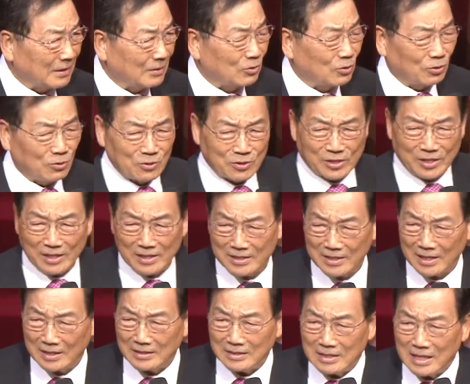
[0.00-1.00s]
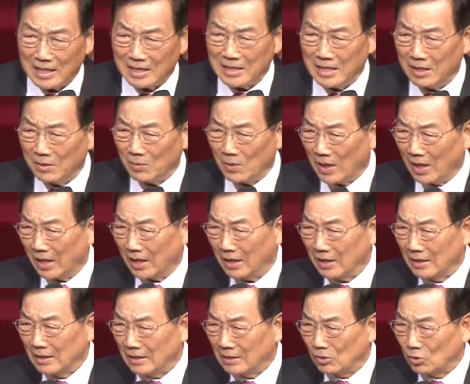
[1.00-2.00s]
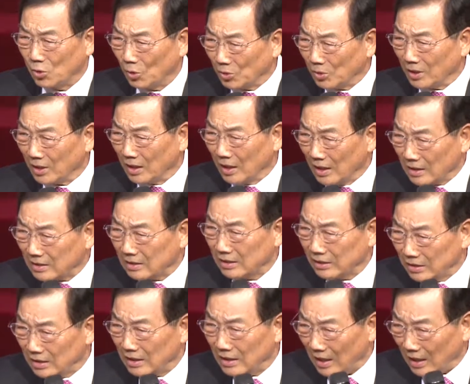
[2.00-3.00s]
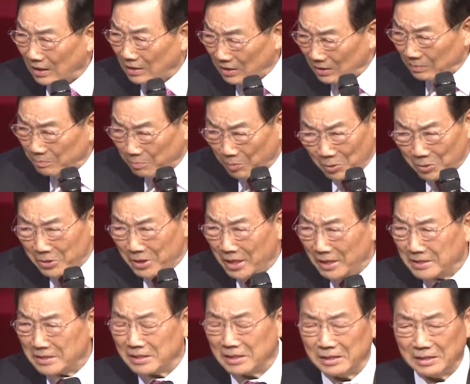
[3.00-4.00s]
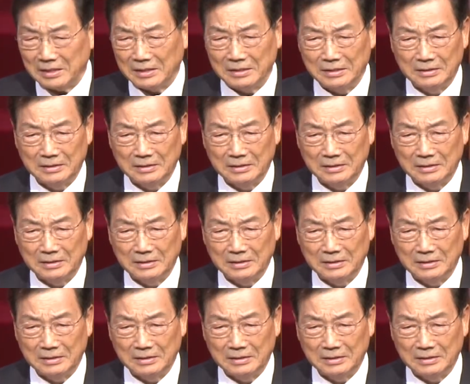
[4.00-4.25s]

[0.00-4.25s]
줄 생각은 안 해. 왜? 줬다가 큰일 나가 뻔하지.